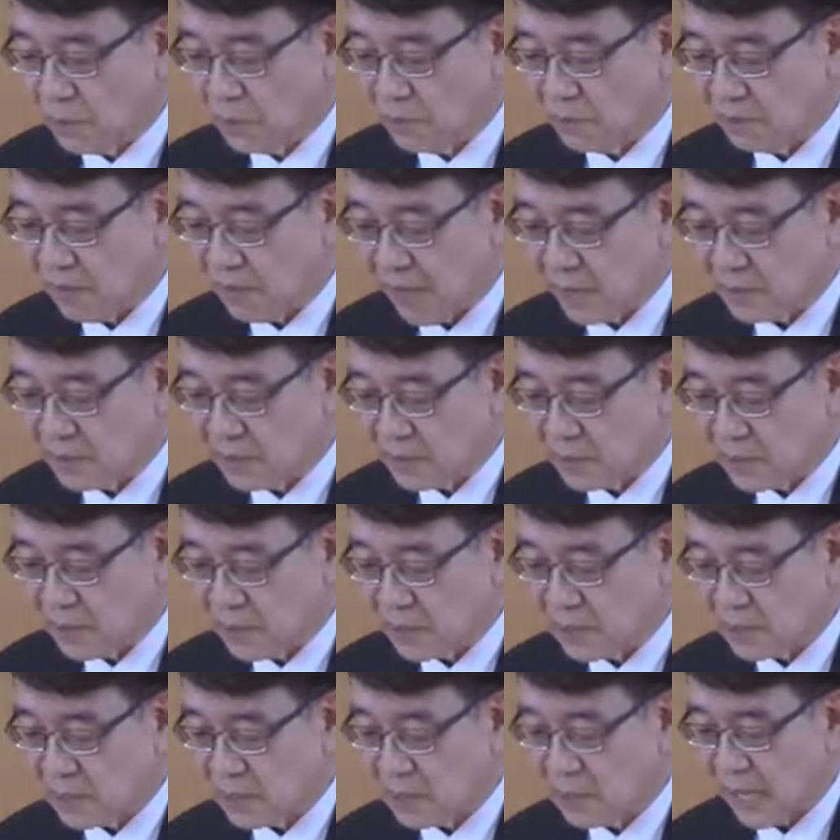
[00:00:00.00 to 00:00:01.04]
自己的
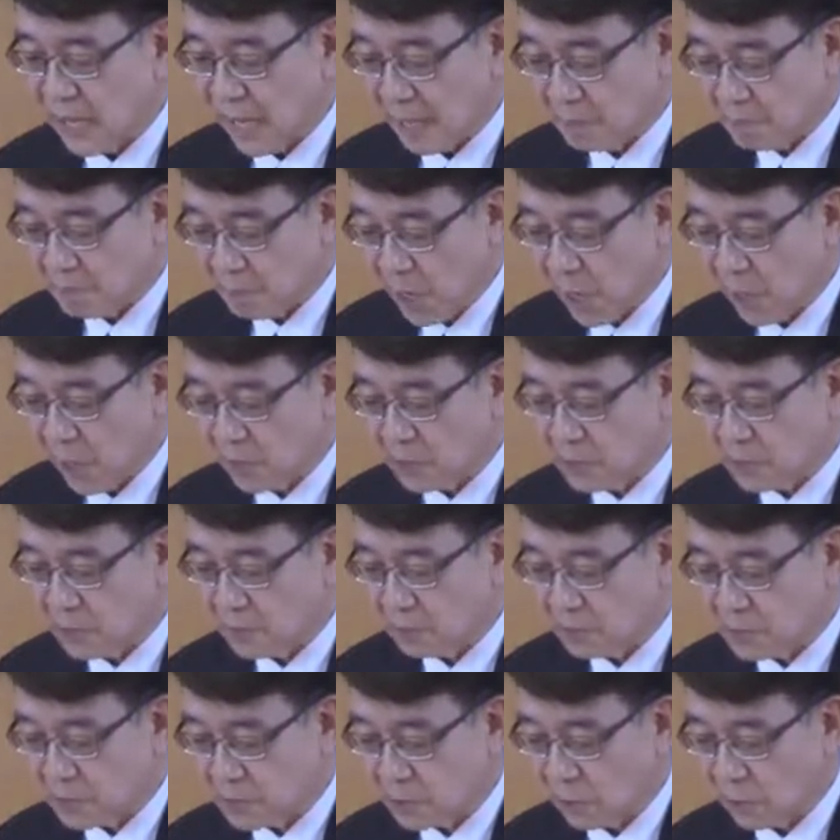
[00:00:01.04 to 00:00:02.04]
荣耀。